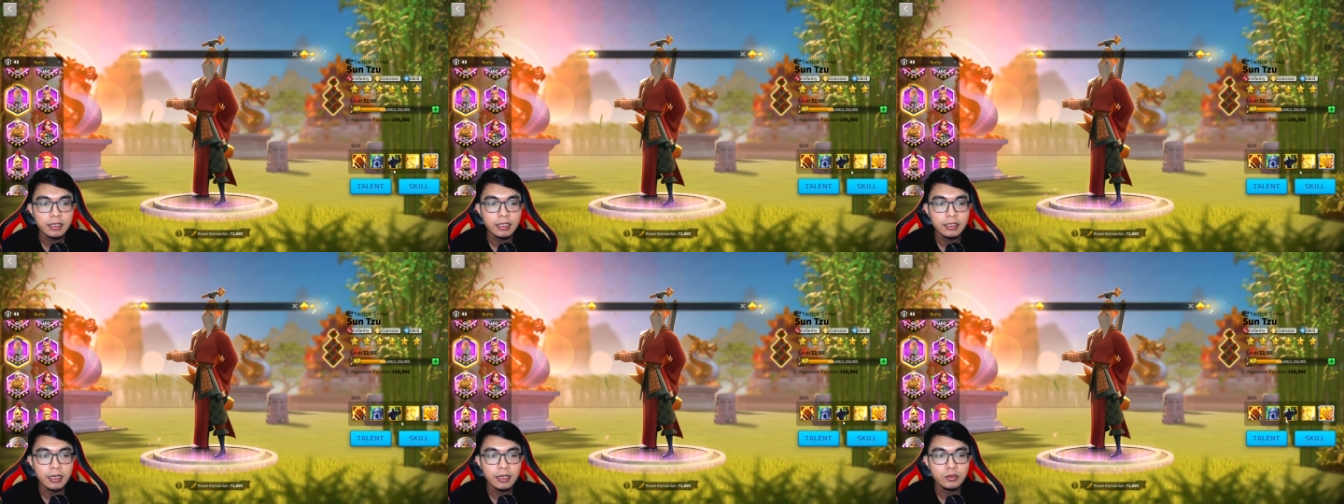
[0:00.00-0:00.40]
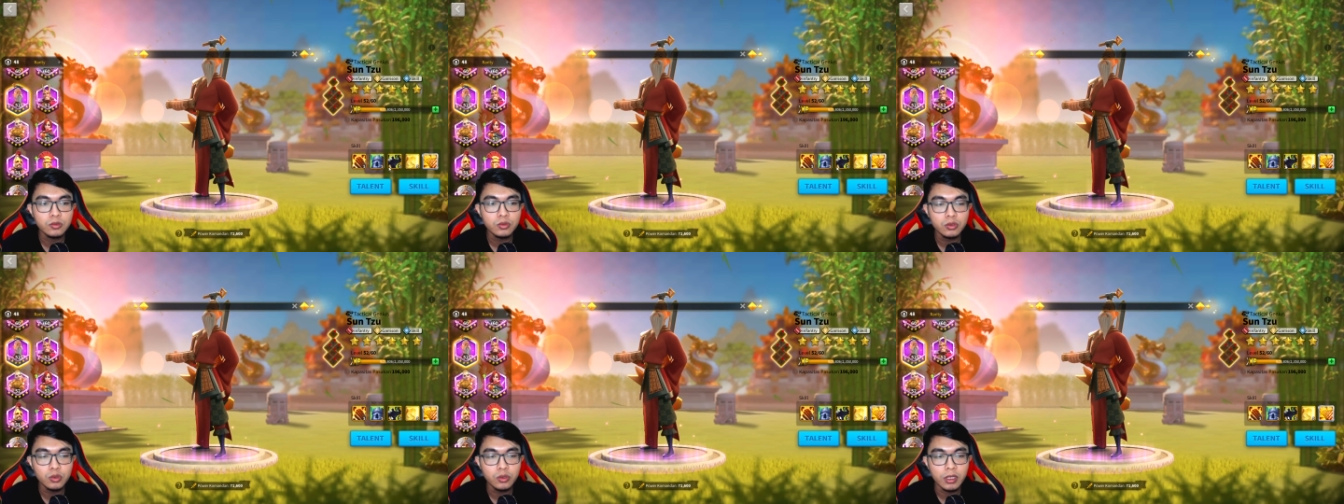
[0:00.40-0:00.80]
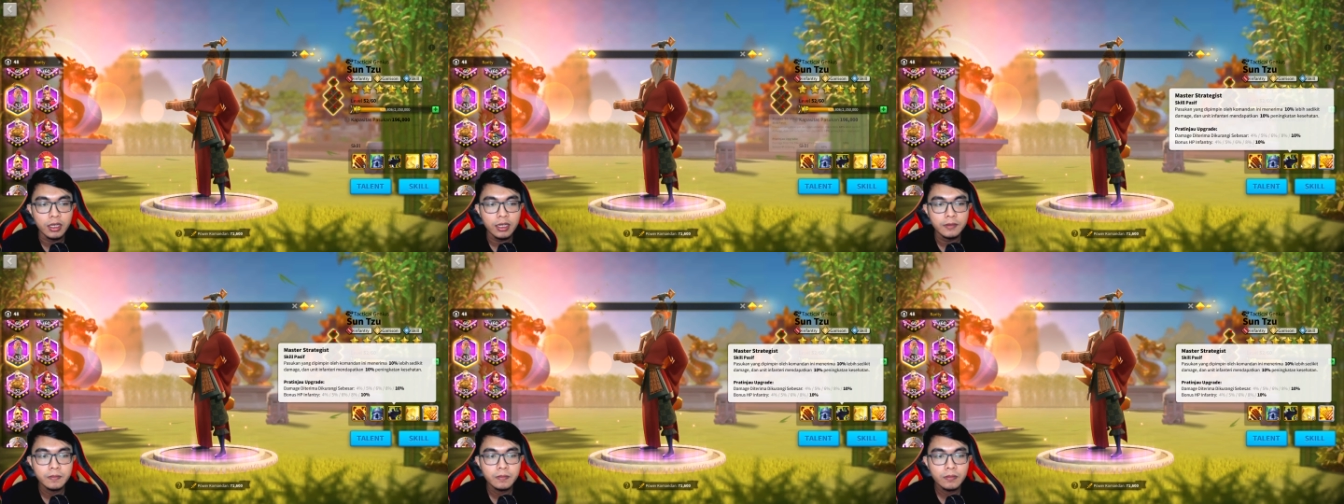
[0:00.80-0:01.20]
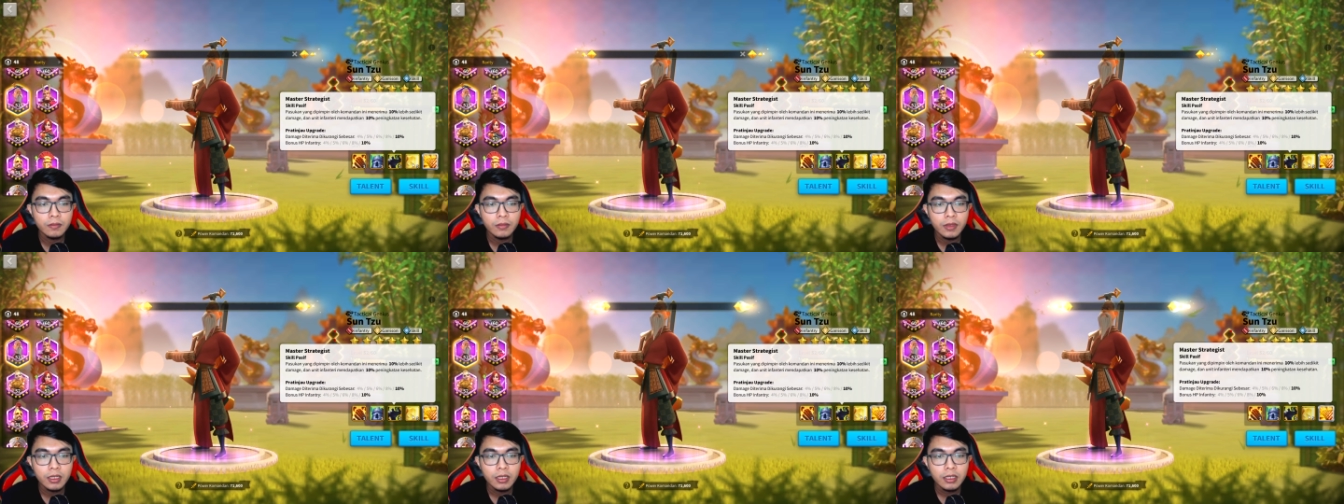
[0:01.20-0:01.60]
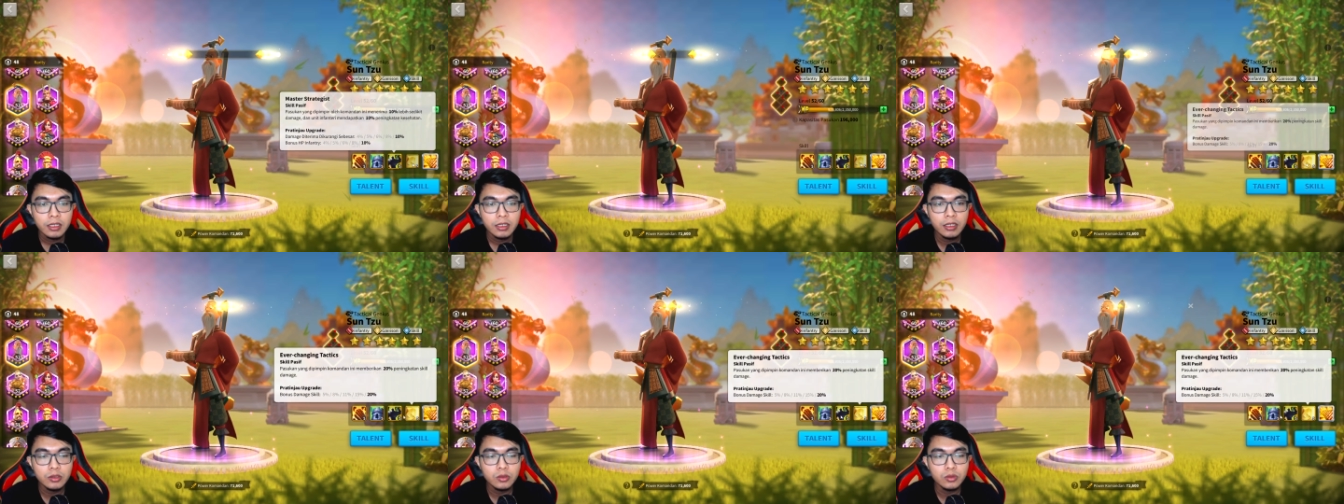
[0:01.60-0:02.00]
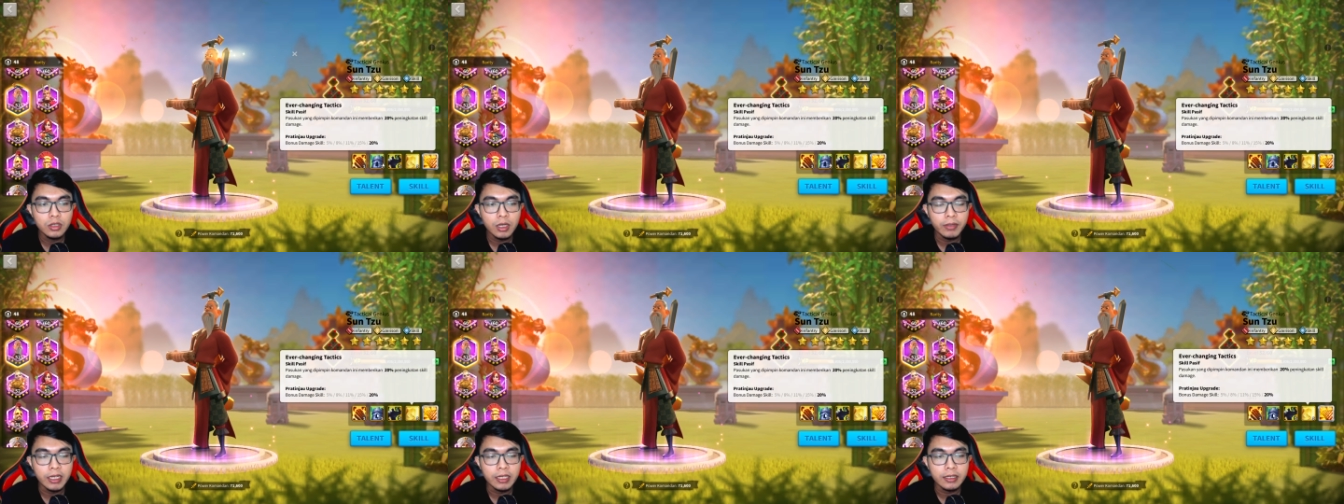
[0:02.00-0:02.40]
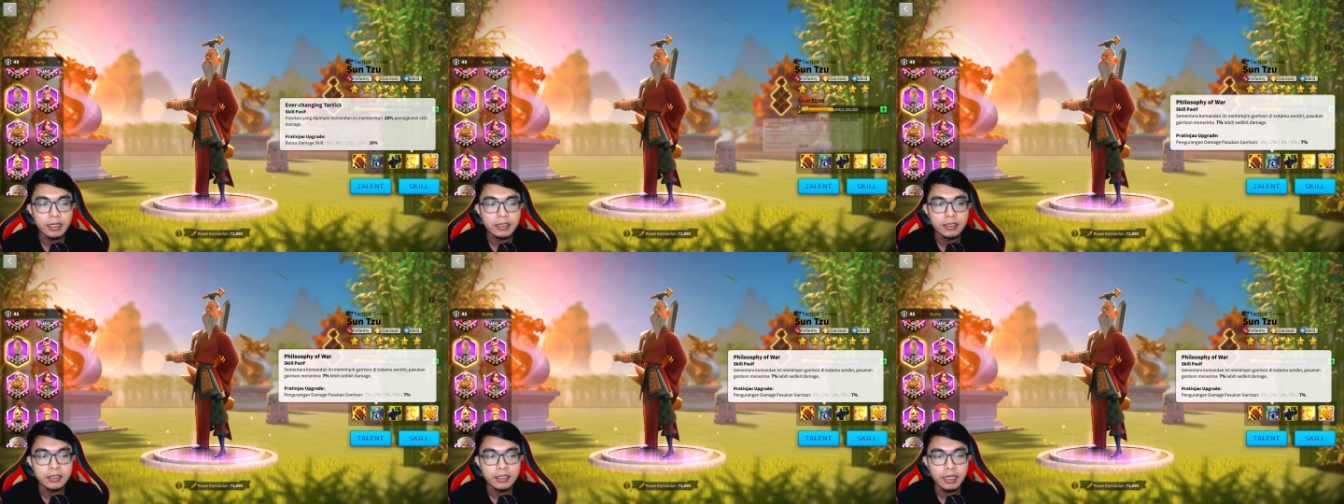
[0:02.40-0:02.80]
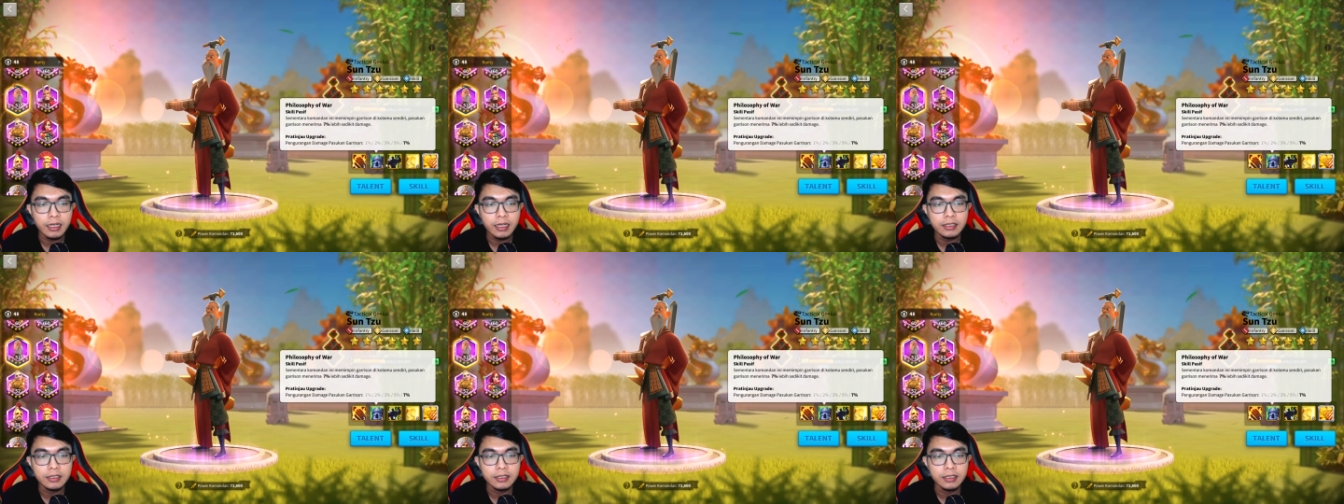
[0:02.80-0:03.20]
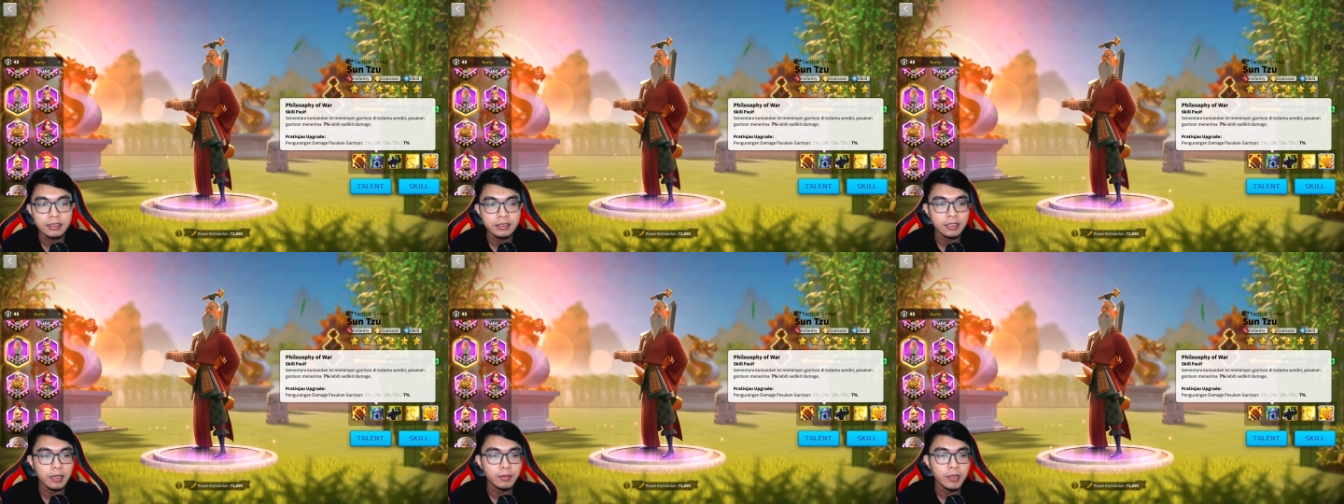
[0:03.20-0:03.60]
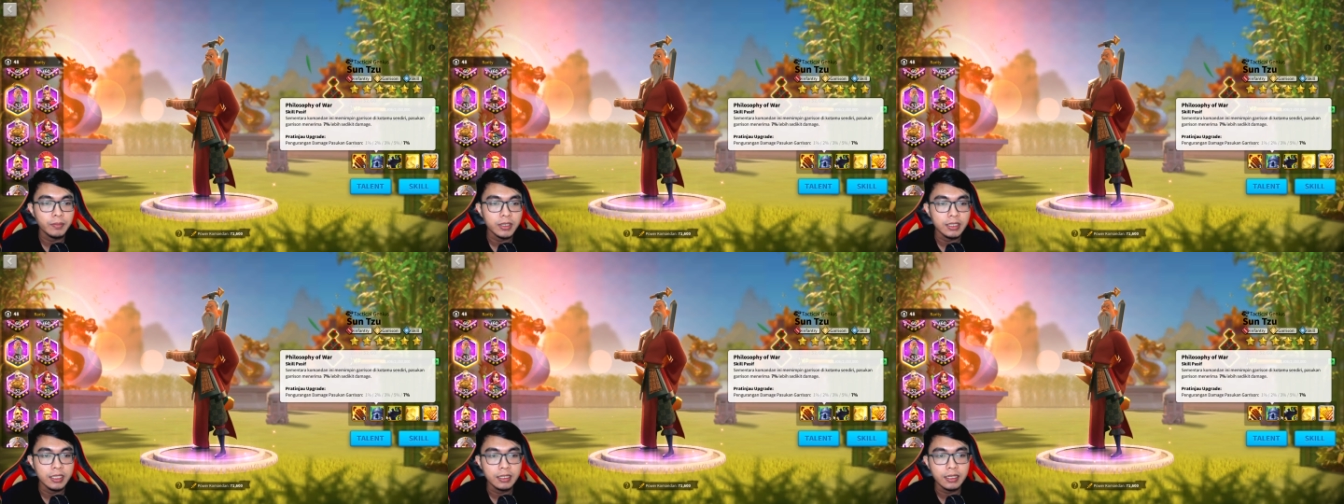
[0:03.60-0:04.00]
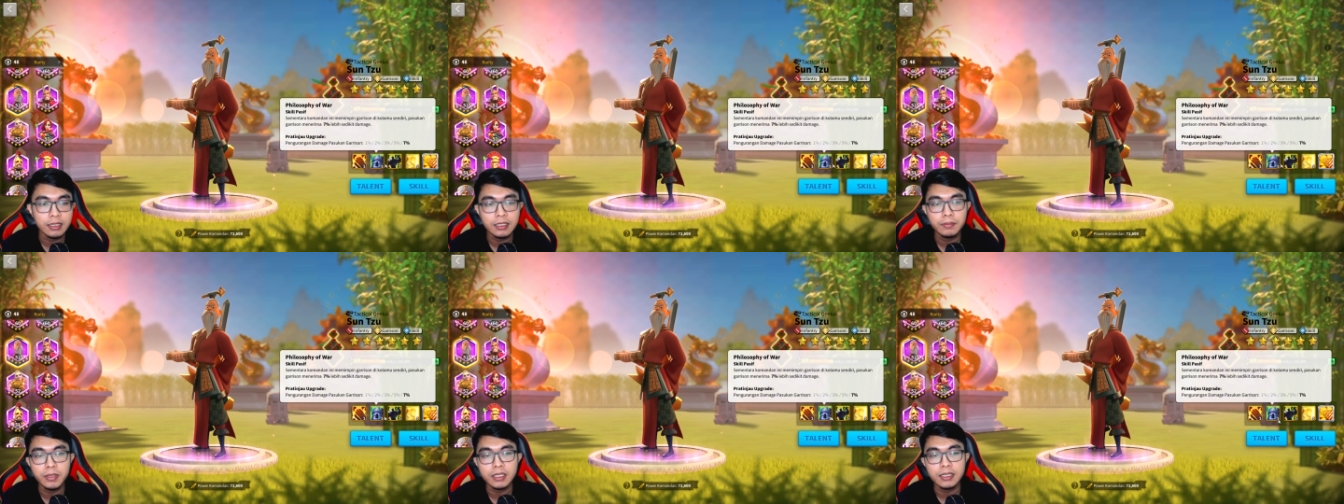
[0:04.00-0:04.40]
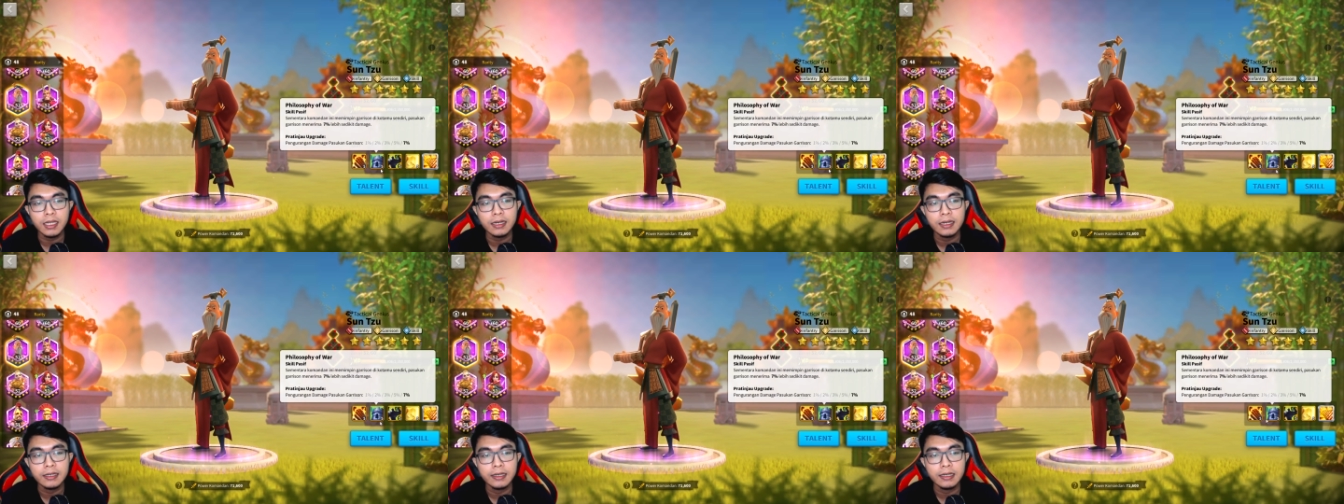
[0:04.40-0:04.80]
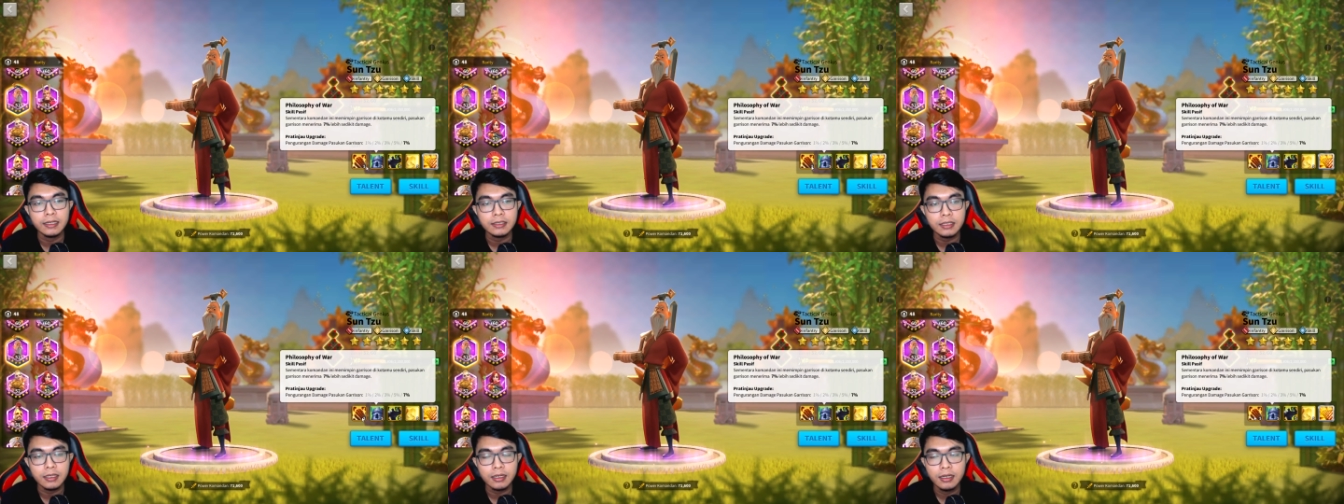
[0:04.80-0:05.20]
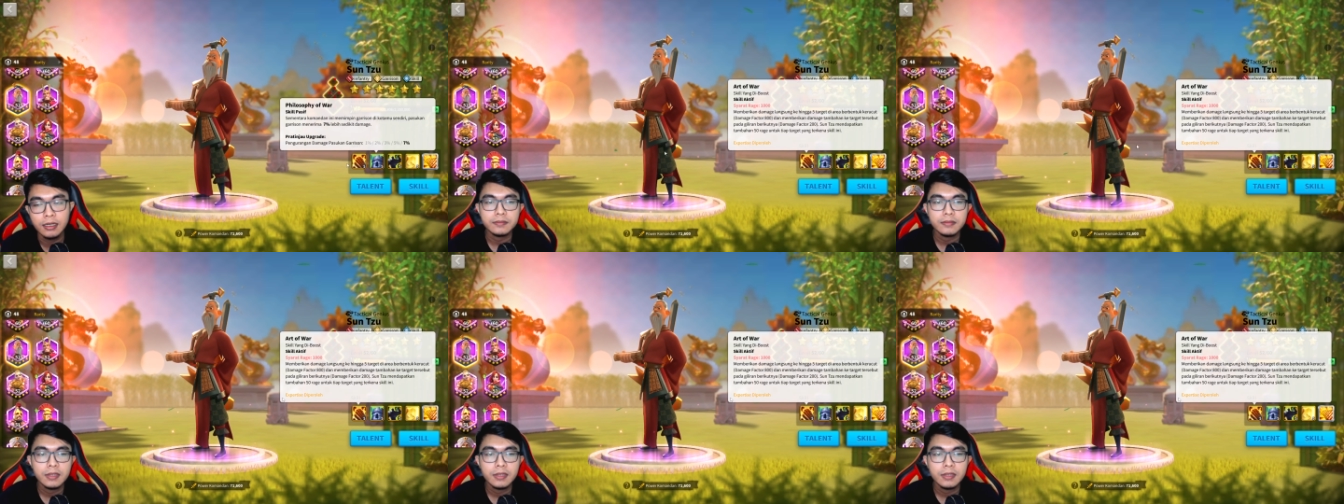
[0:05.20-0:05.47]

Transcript: dengan Junju ya. Ini juga peningkatan serangan sih sama peningkatan pertahanan garisan.